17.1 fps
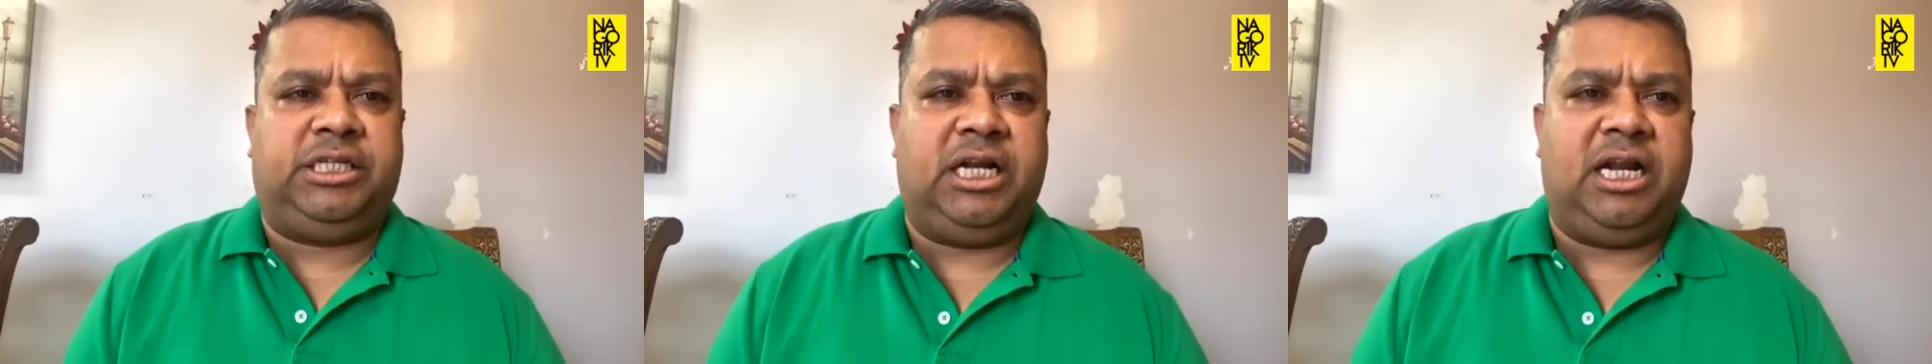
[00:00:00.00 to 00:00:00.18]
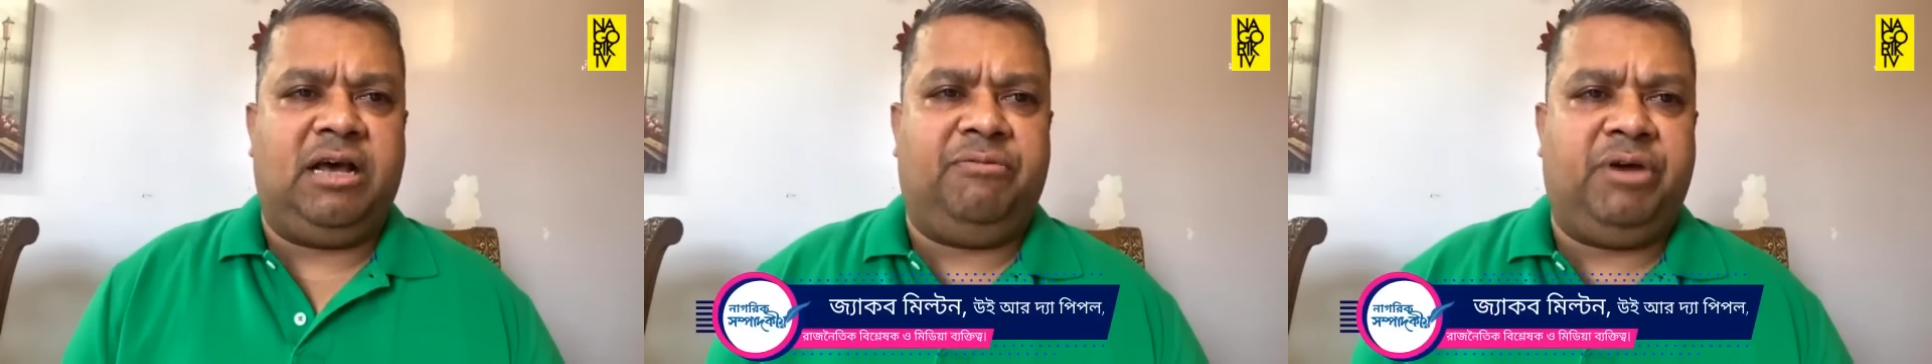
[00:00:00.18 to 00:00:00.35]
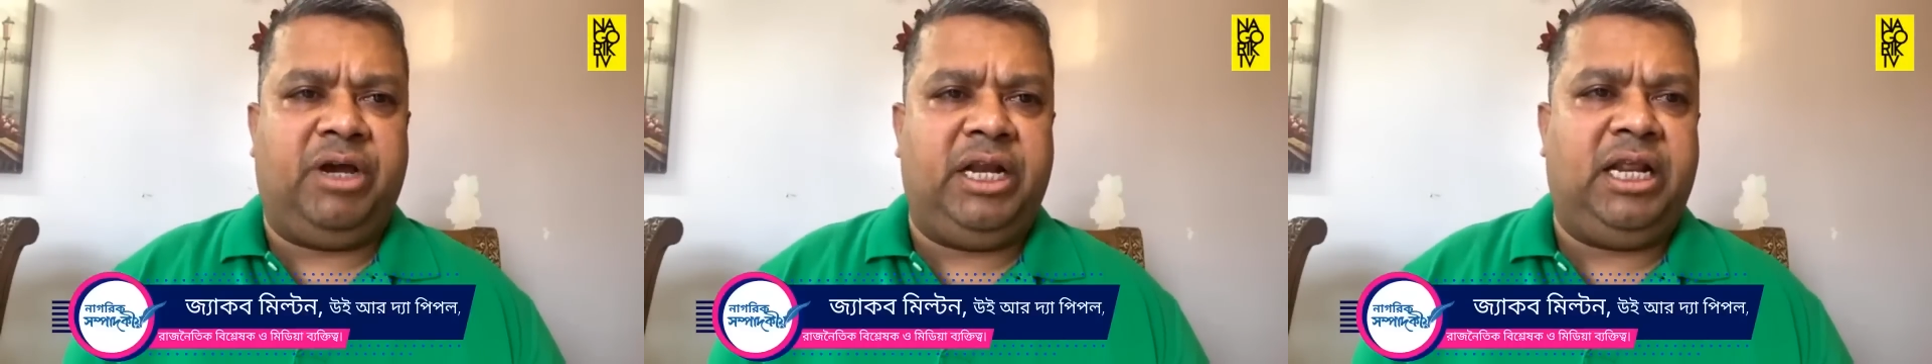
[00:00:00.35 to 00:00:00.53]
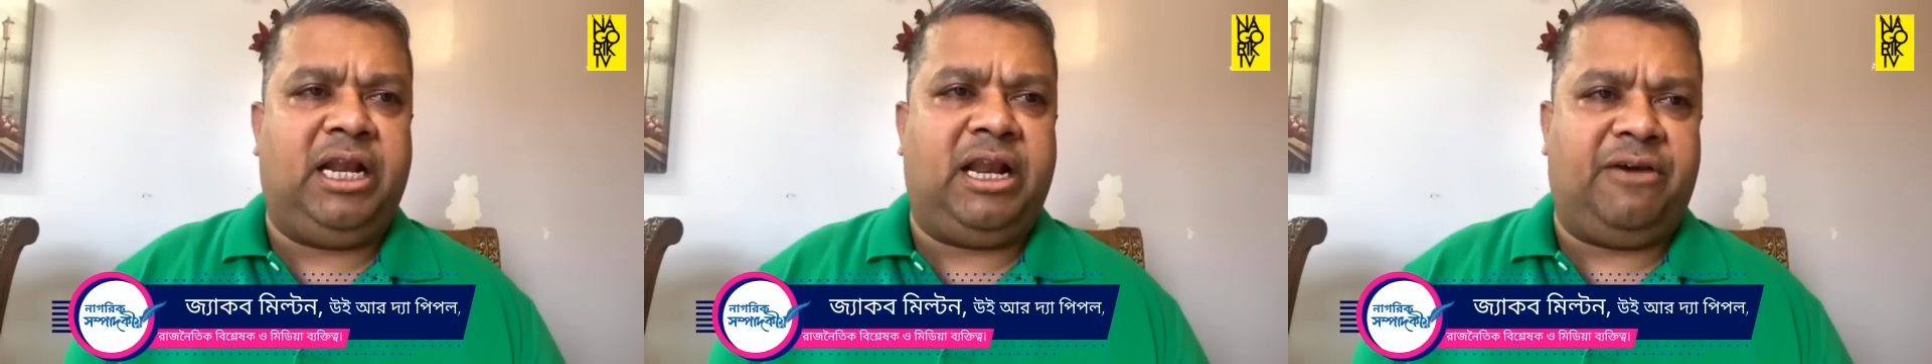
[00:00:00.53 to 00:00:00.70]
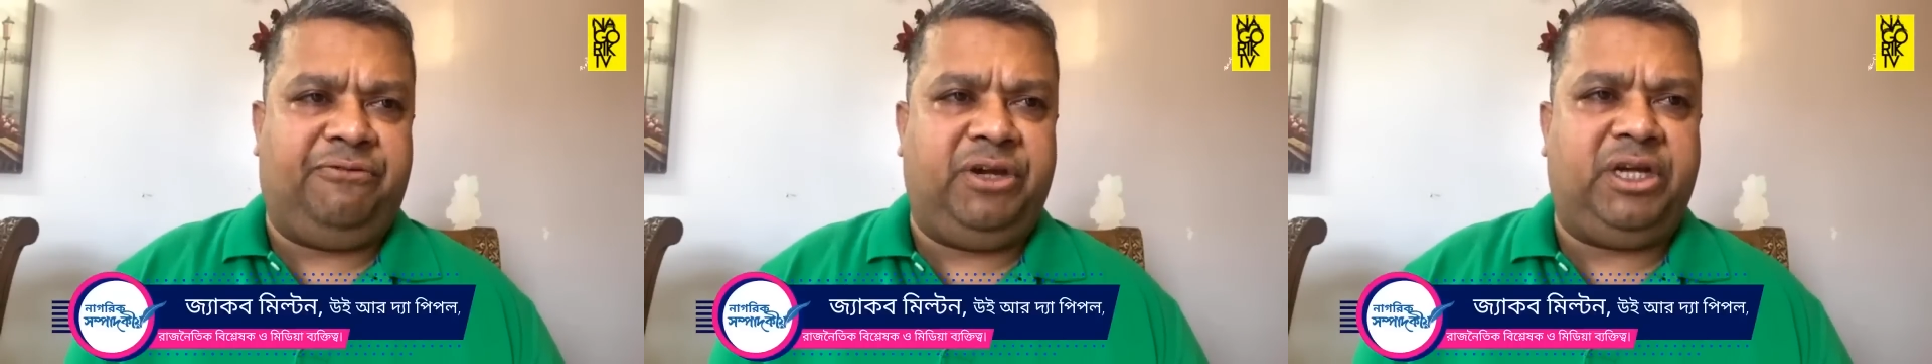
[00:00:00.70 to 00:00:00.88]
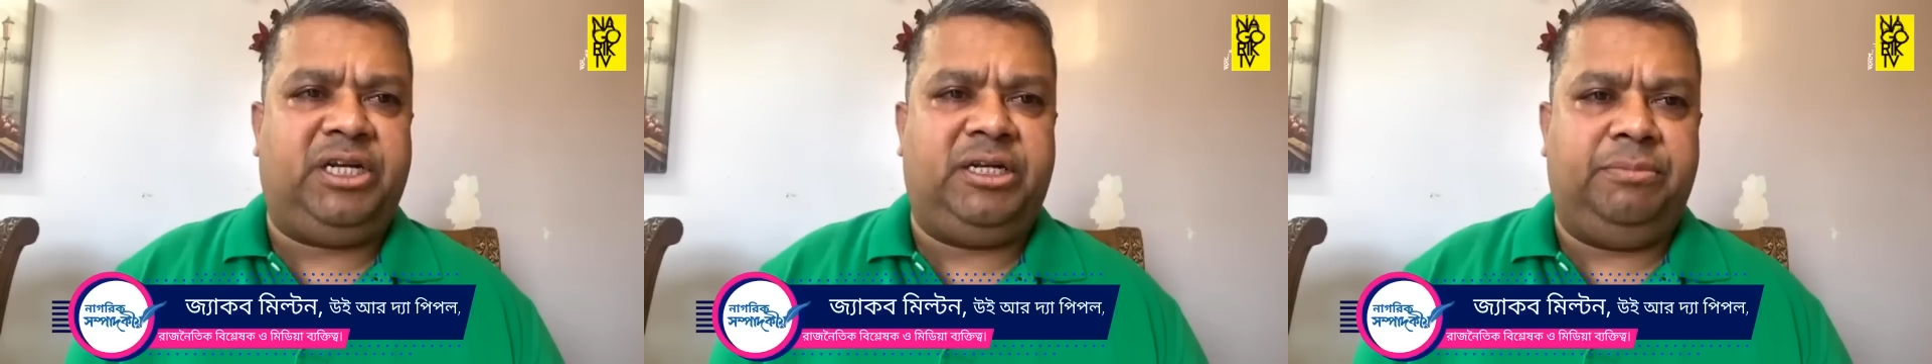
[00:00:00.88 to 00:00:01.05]
সেনাবাহিনীর
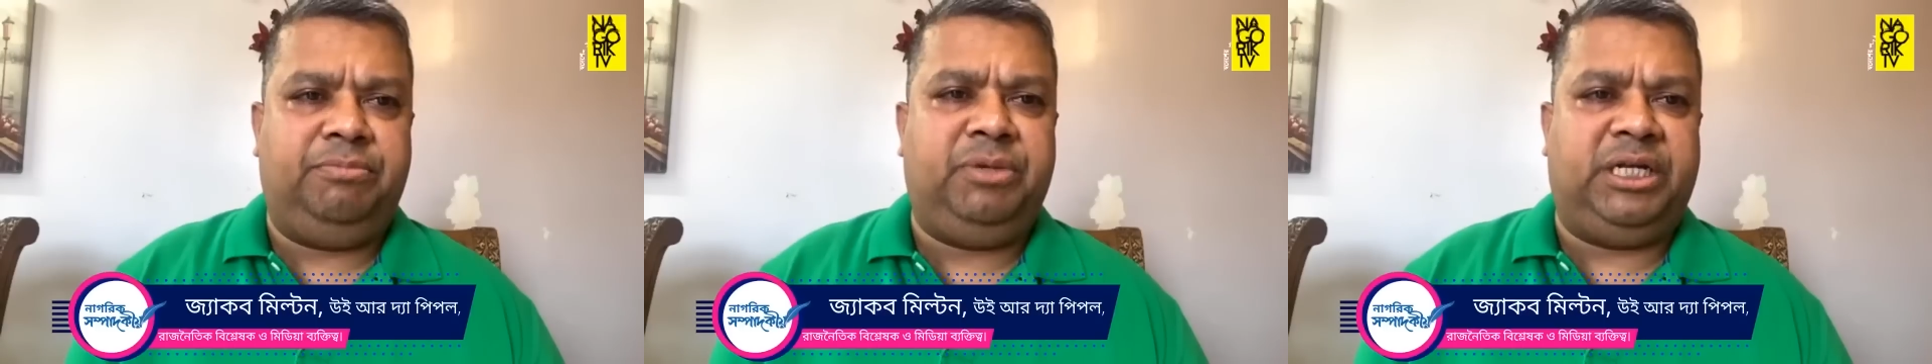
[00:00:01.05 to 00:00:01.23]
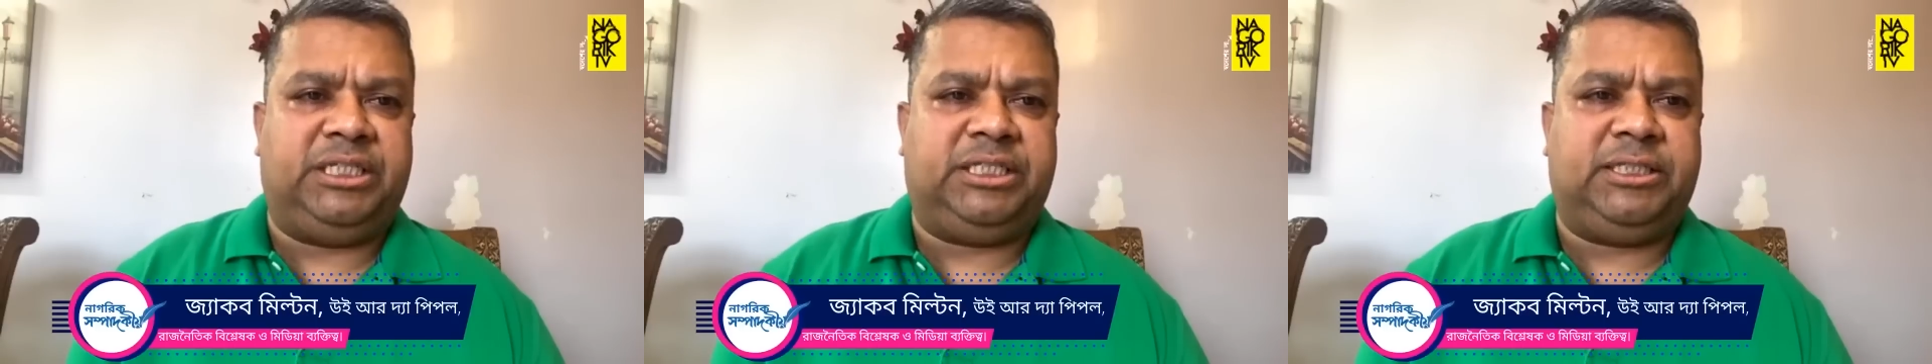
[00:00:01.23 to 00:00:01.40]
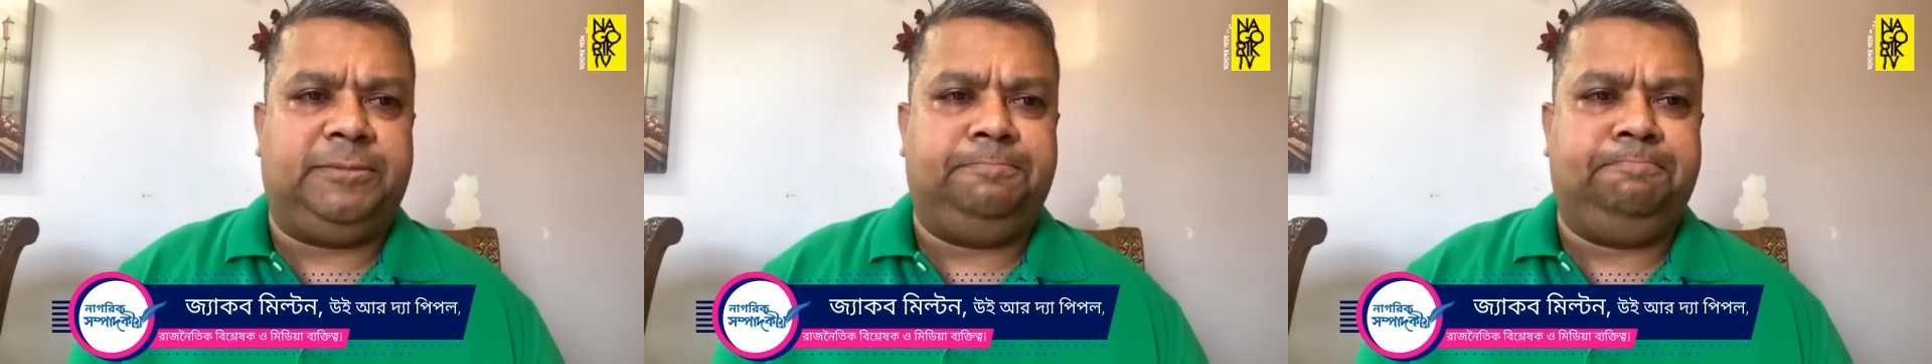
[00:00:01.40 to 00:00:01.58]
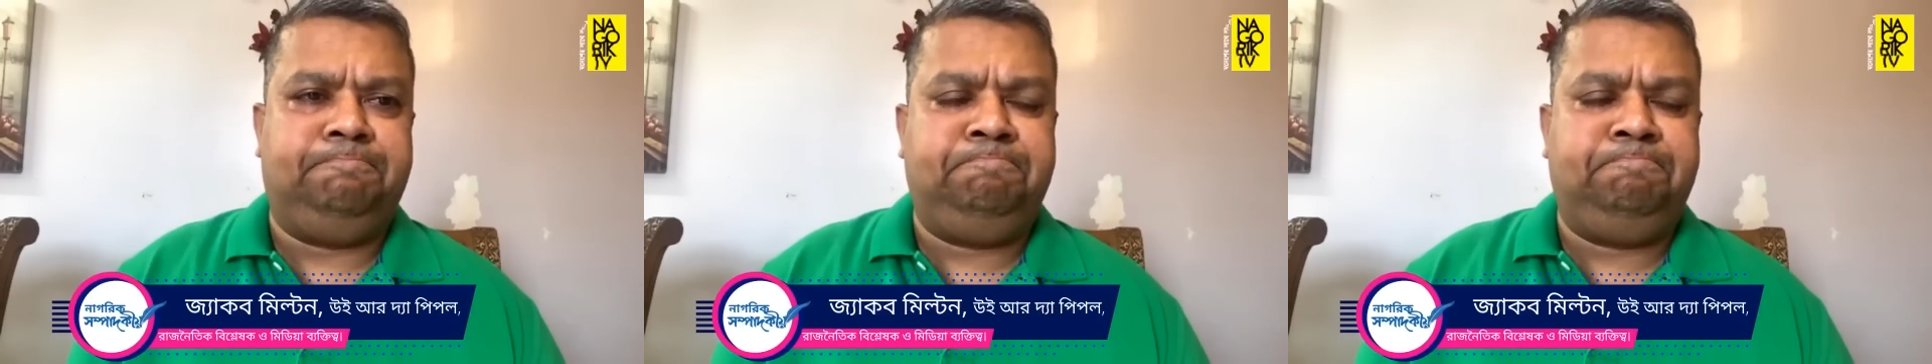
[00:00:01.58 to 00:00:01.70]
এফেক্টিভনেস